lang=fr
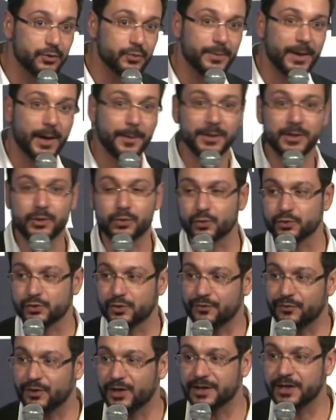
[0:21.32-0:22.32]
permet de
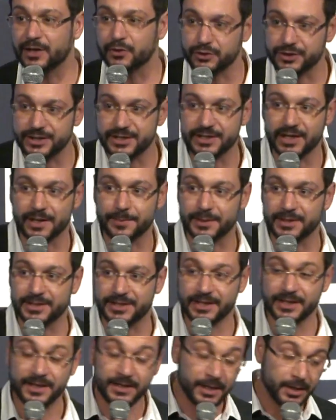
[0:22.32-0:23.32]
concevoir des logiciels
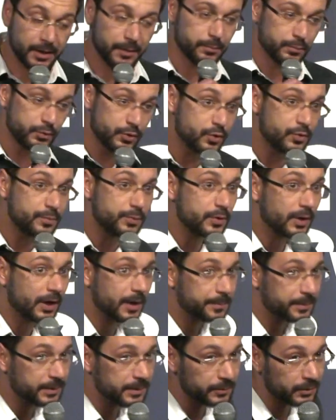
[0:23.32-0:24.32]
métiers beaucoup plus
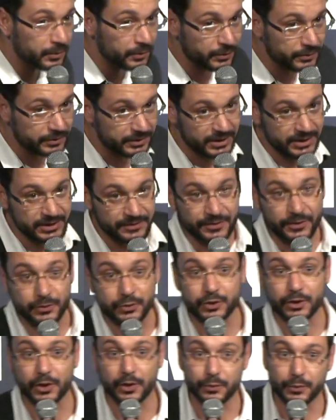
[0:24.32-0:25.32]
rapidement que ce qui se fait
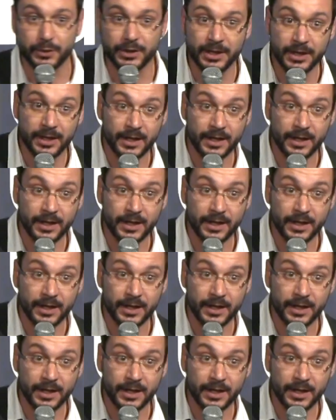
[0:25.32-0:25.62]
aujourd'hui